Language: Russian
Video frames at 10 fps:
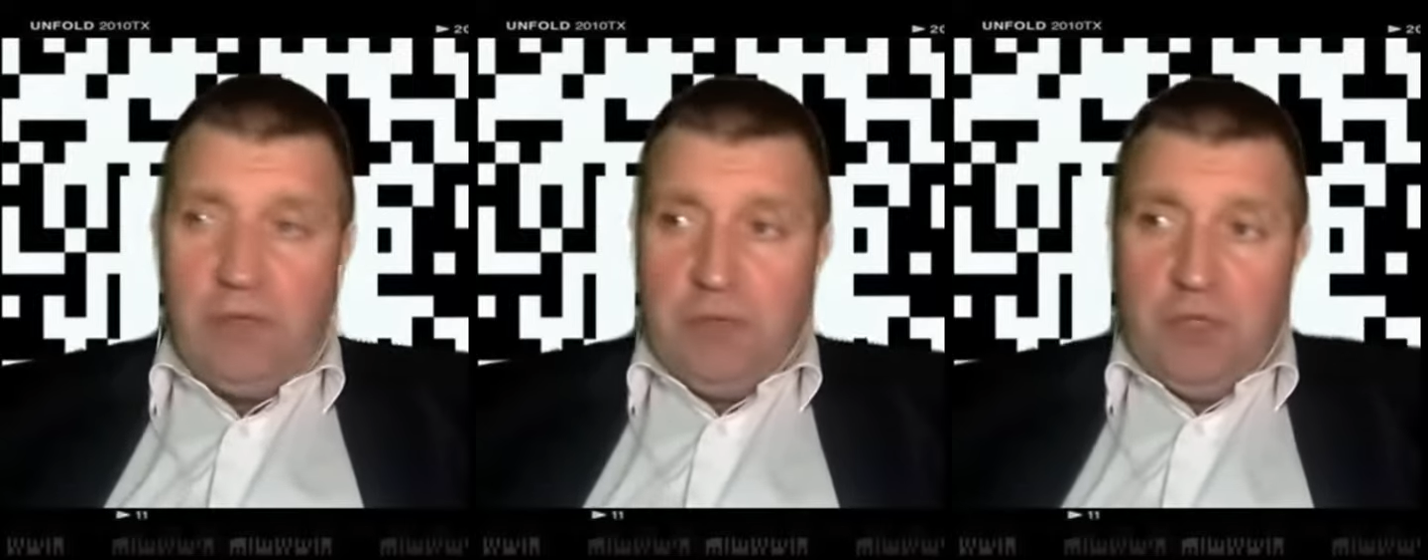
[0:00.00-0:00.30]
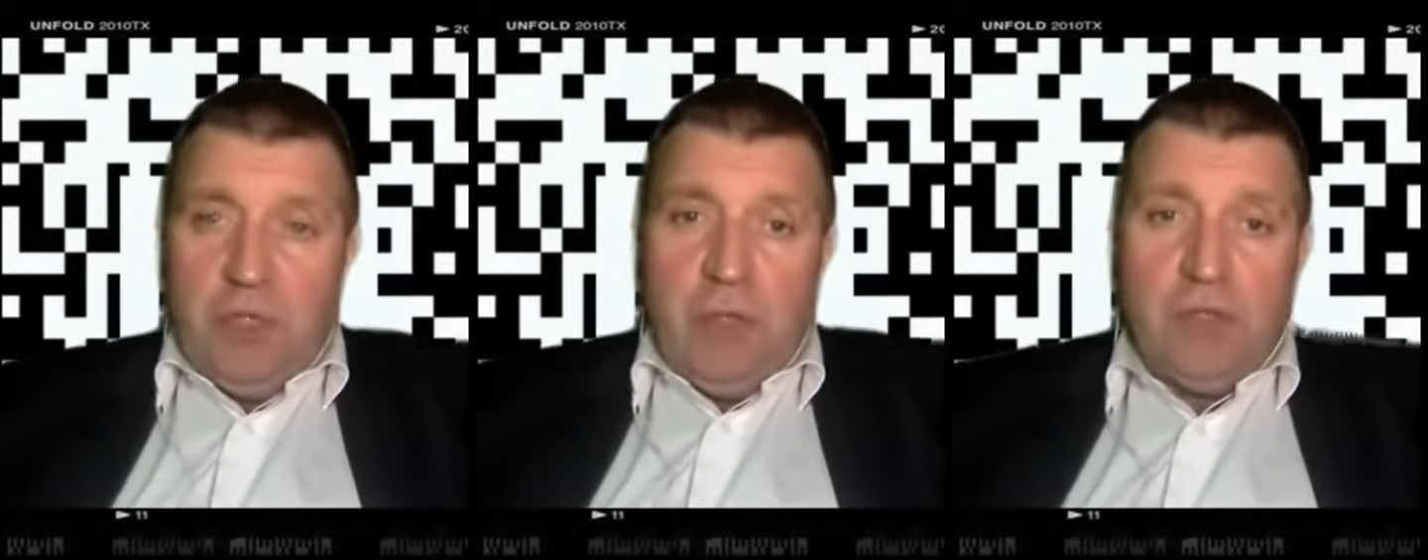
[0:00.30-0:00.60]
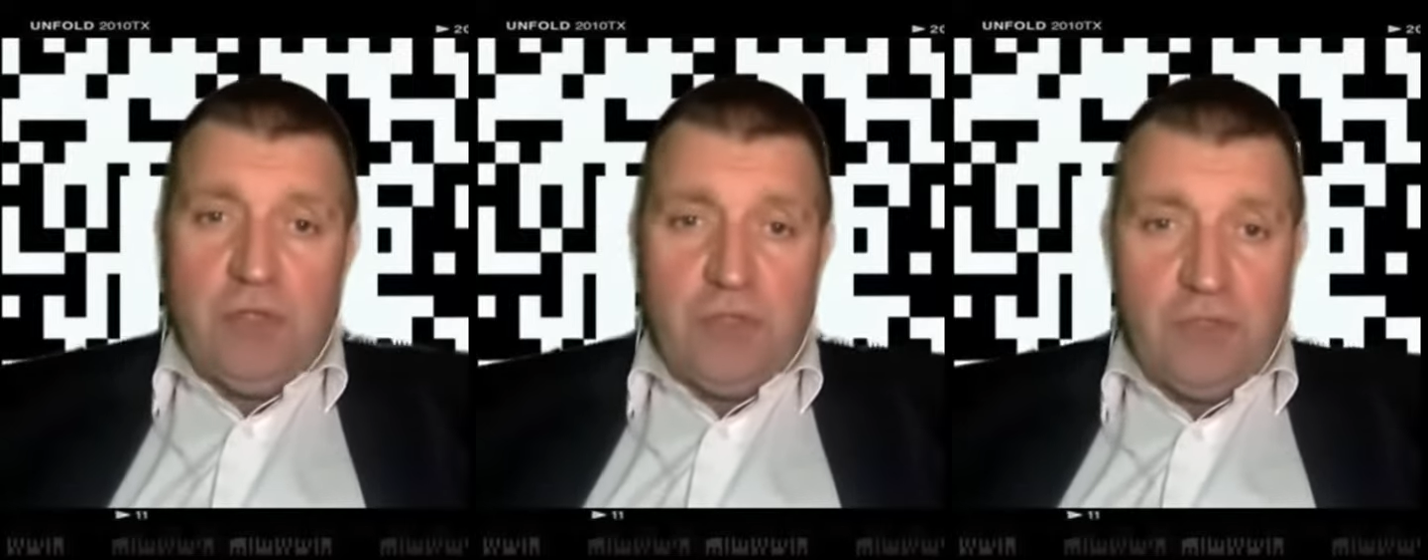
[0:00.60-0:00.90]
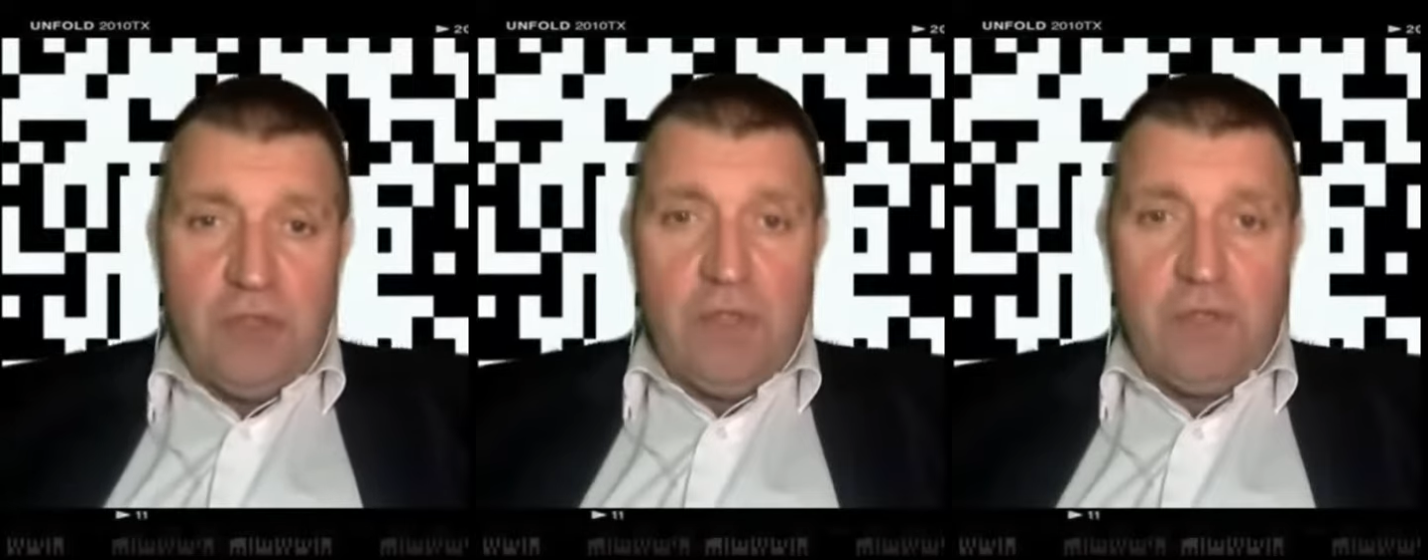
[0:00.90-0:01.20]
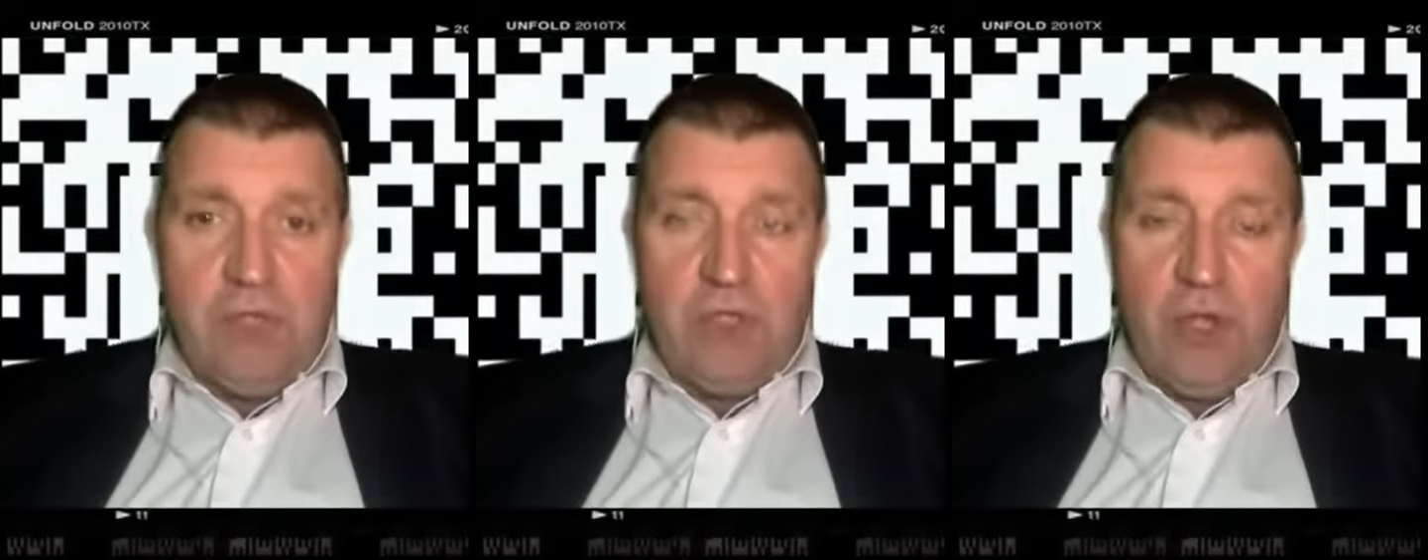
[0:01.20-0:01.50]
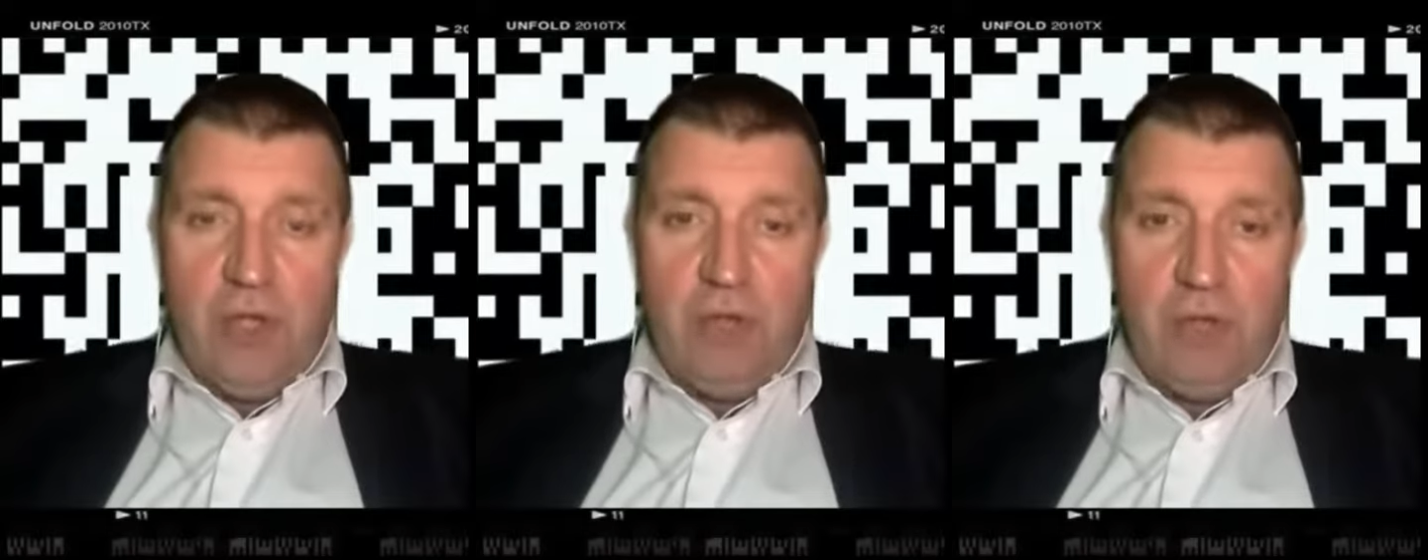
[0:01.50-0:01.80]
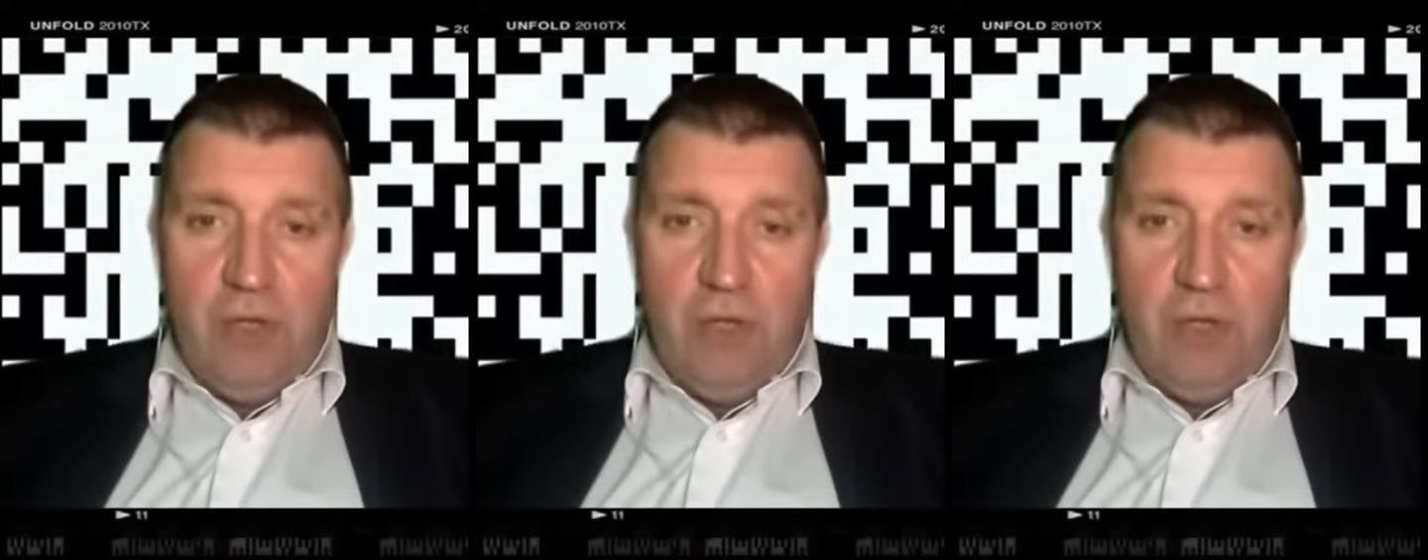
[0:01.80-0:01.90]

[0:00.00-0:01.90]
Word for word: вообще наоборот с цветами встречают.